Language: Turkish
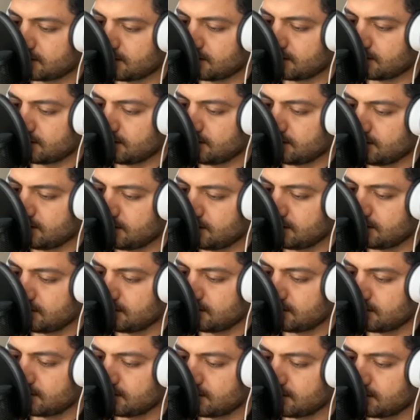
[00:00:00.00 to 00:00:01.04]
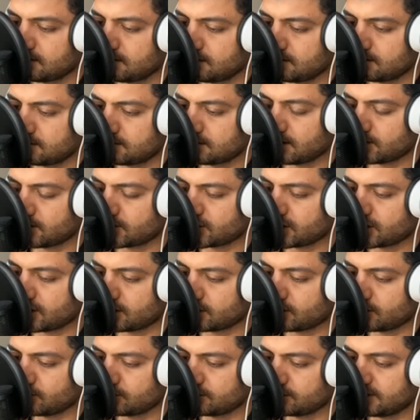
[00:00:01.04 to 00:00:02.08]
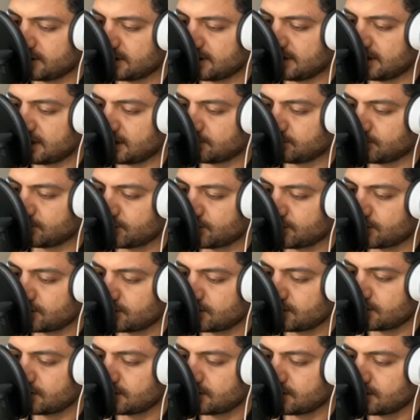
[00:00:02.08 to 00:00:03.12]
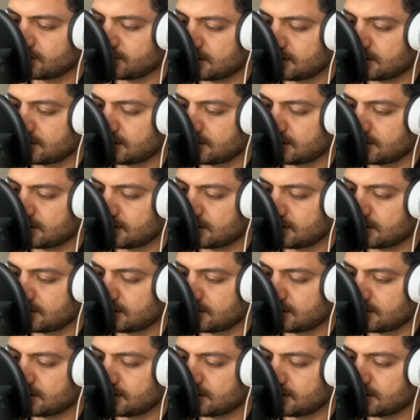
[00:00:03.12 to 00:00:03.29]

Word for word: Yanakları, saçları, gözleri yanmış.